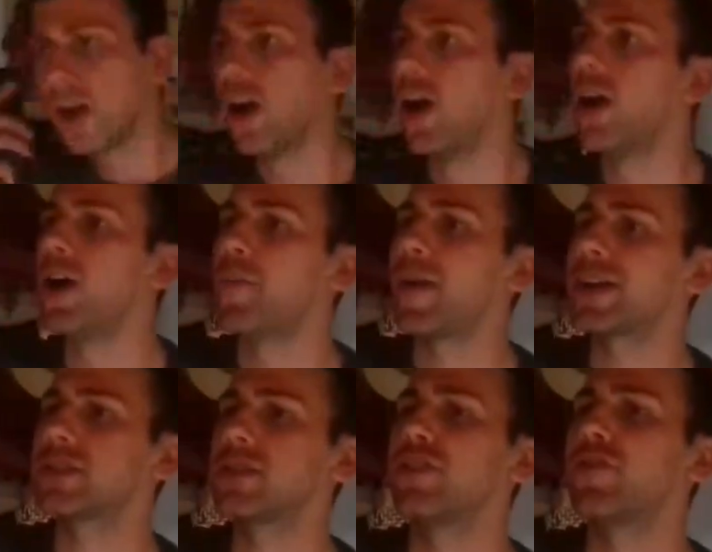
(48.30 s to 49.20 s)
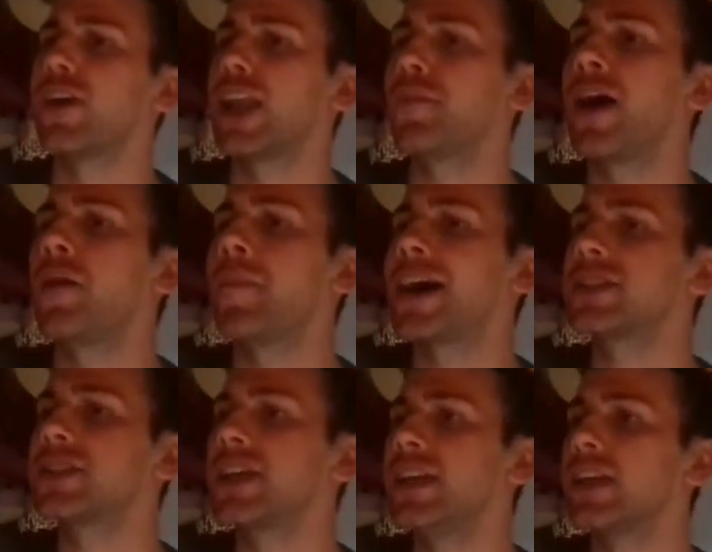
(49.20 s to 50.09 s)
Ô, pastor, fala mais
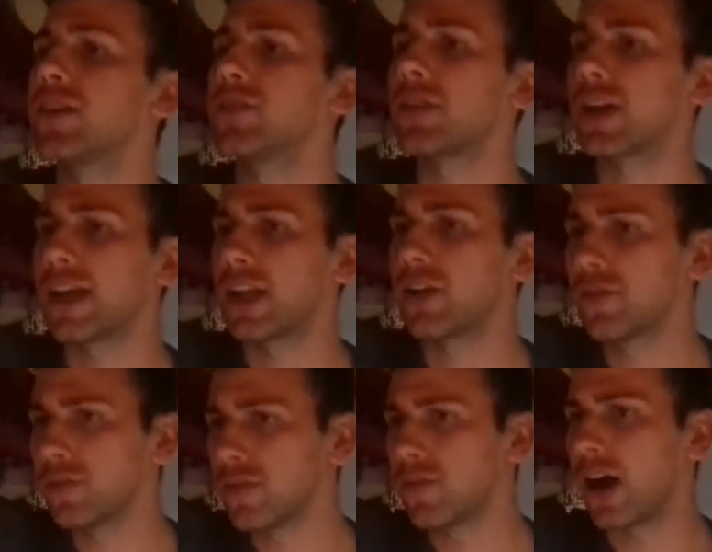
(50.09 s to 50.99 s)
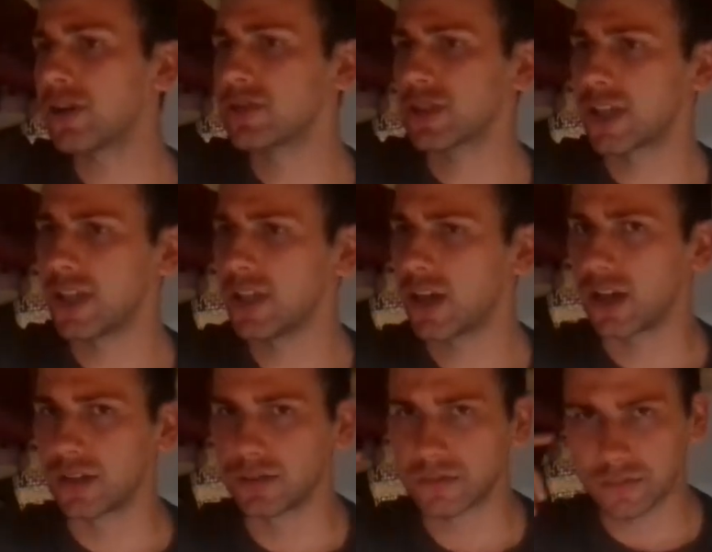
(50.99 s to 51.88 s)
baixo aí que eu tô querendo ouvir um áudio aqui, ó.